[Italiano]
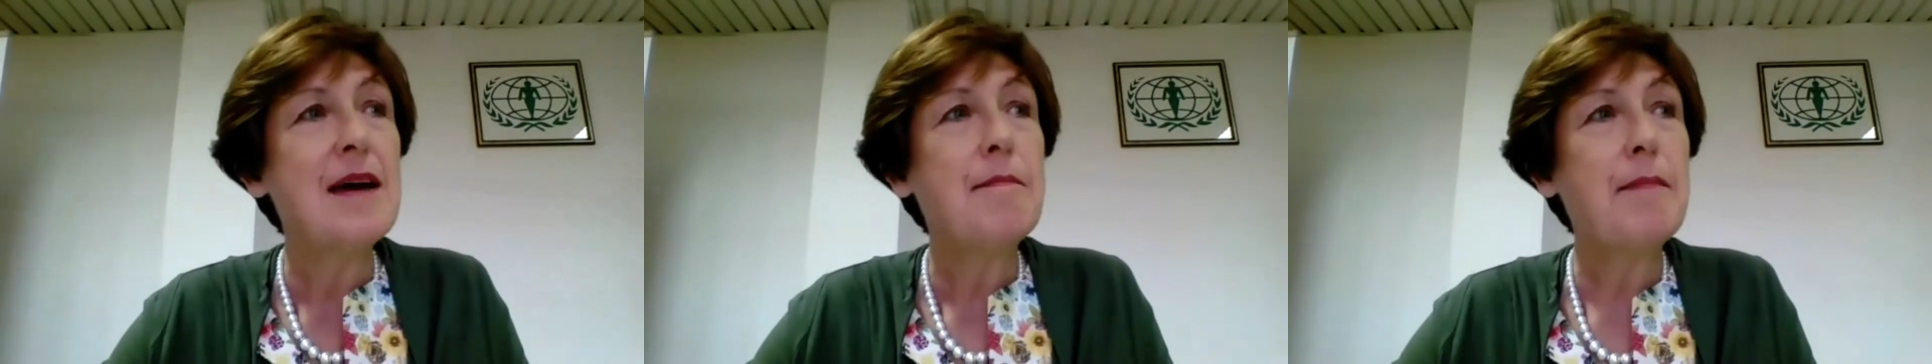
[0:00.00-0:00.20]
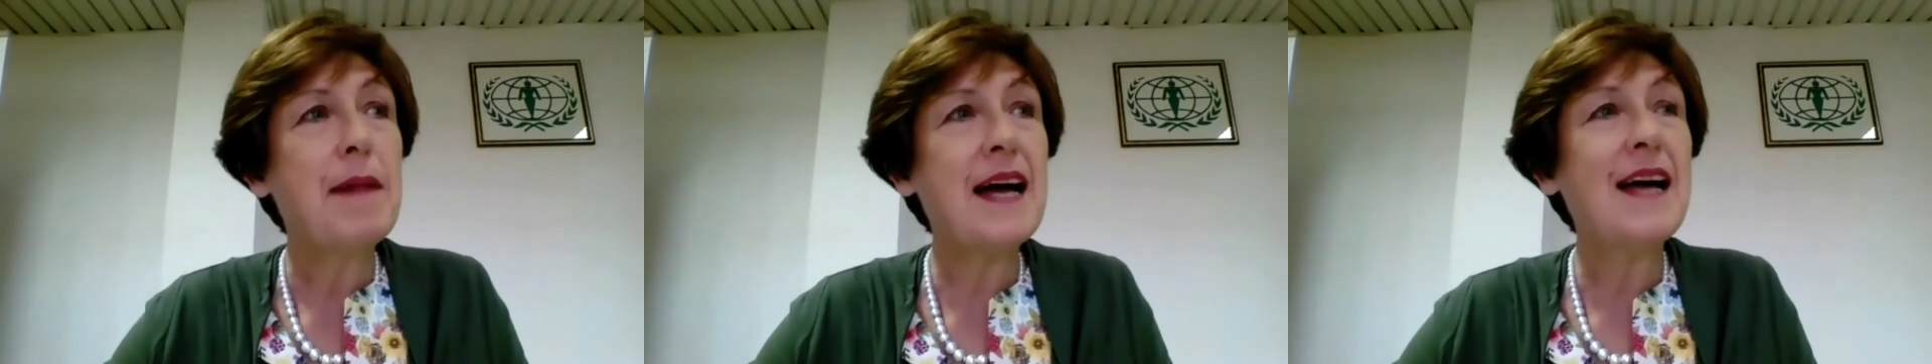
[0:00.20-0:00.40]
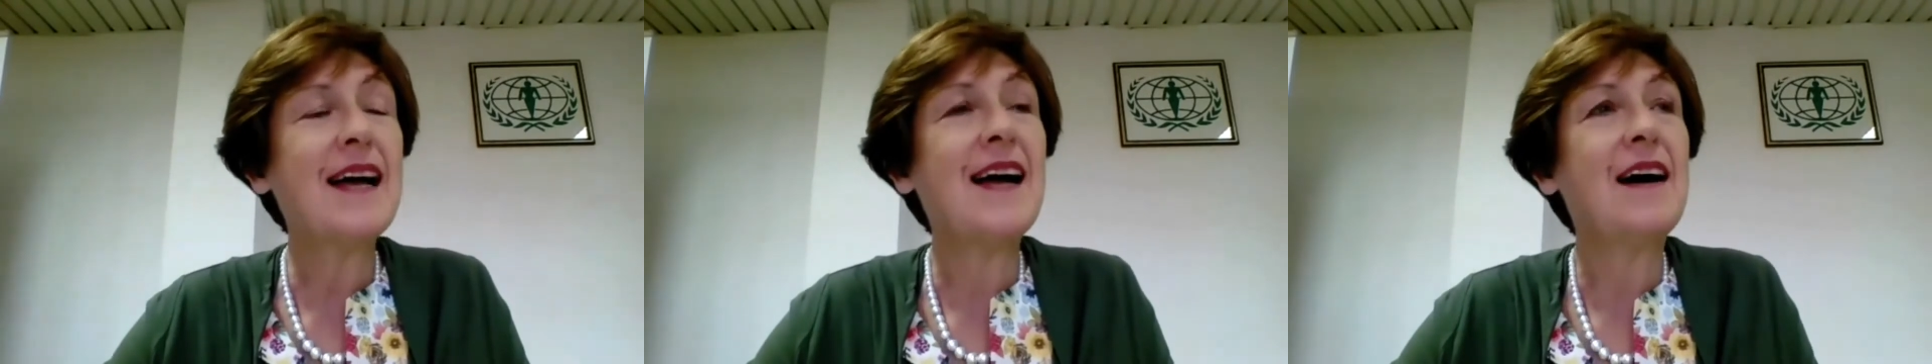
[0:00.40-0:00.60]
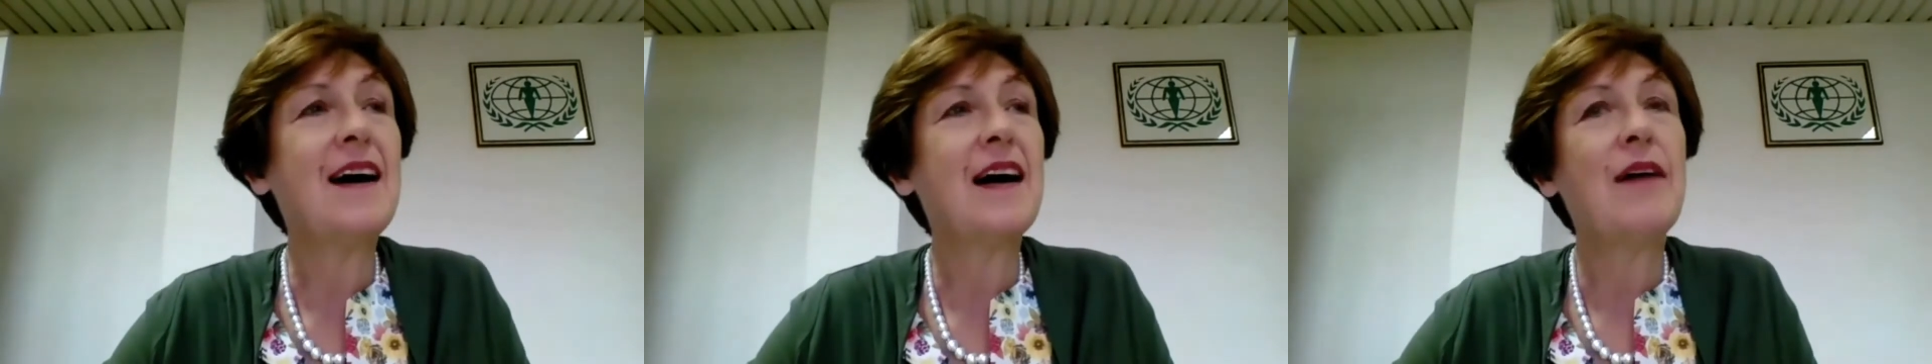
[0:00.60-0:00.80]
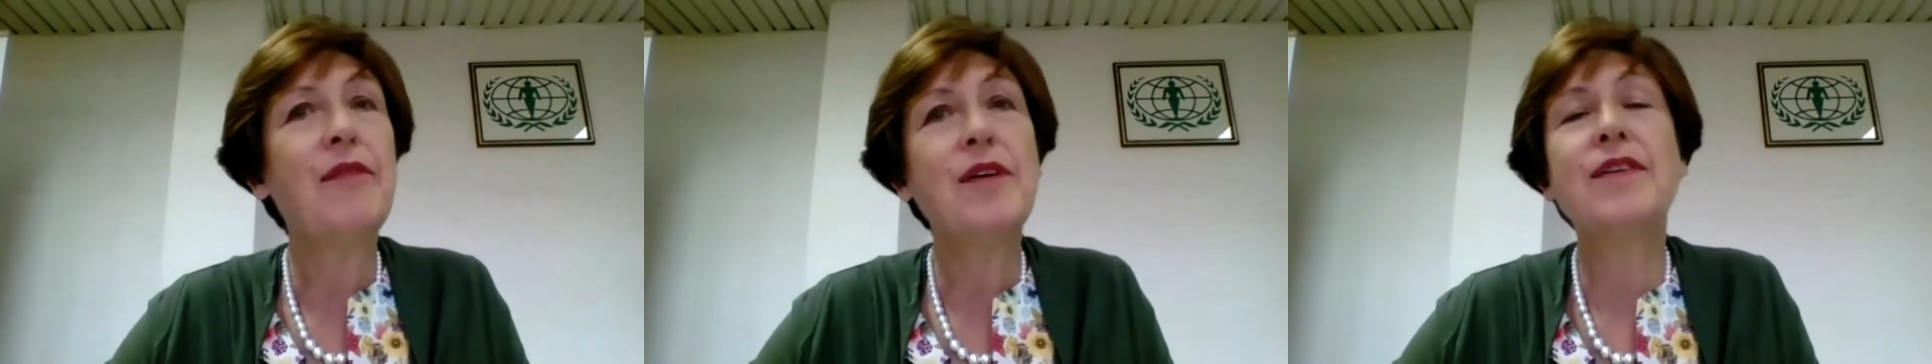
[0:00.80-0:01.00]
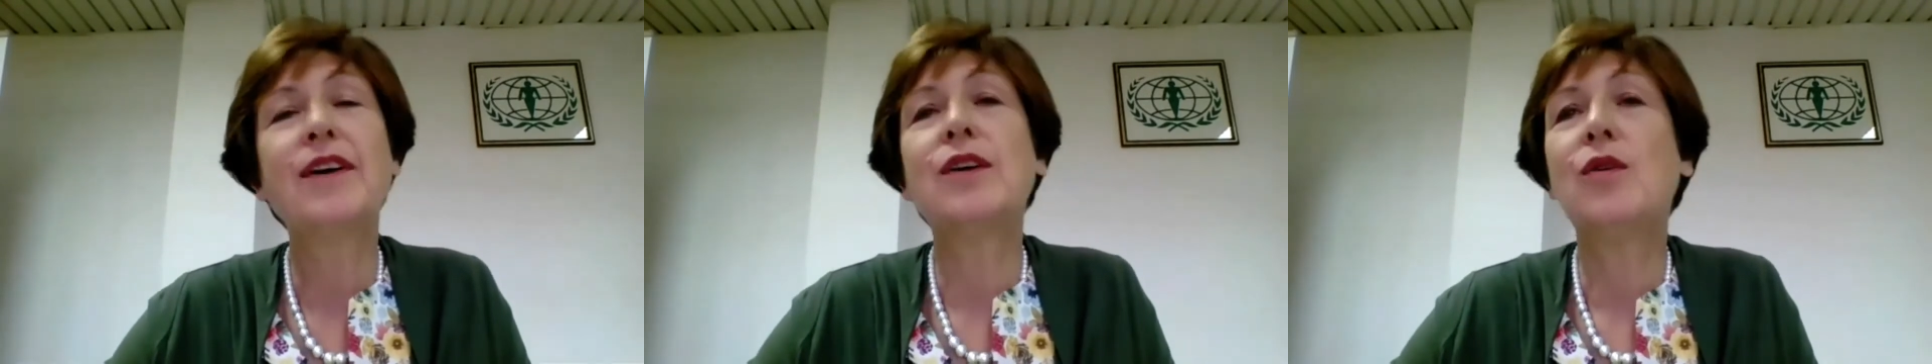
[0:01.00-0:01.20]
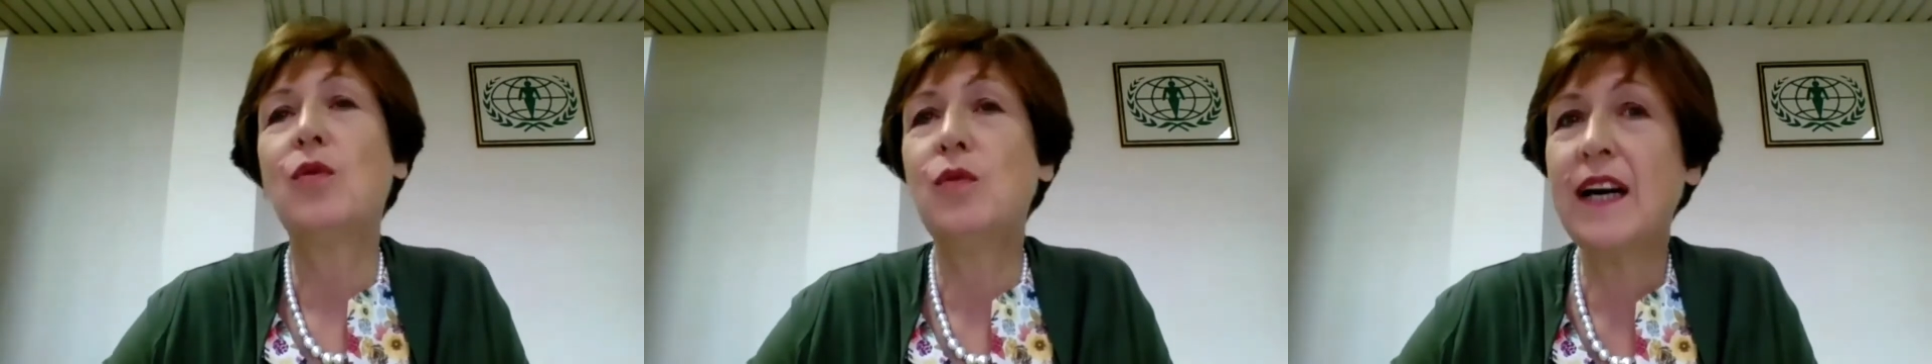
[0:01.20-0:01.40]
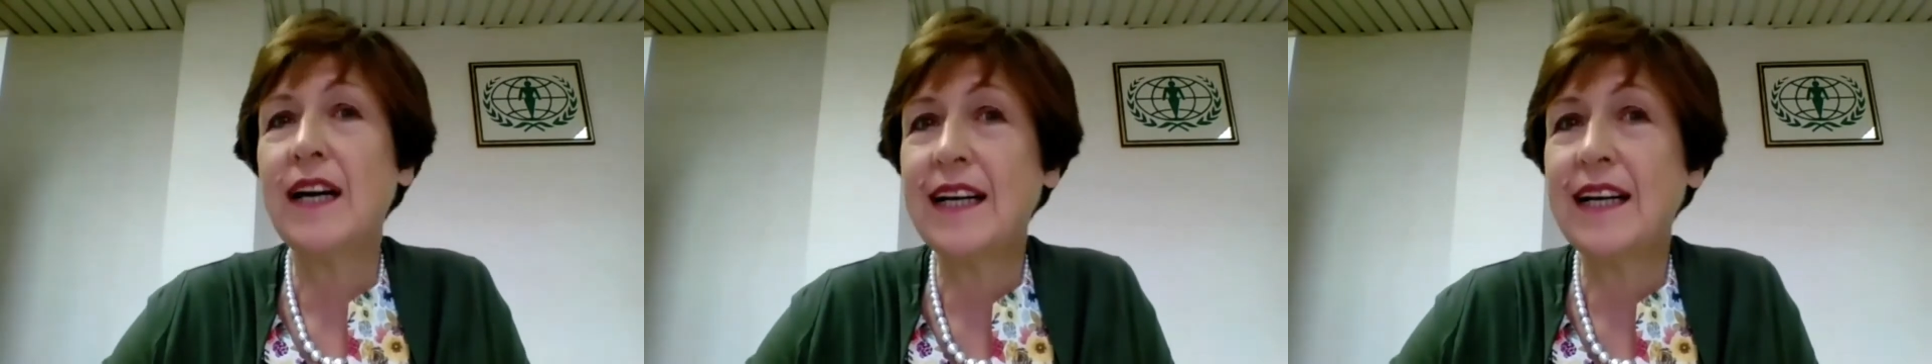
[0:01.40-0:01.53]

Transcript: ma avevano una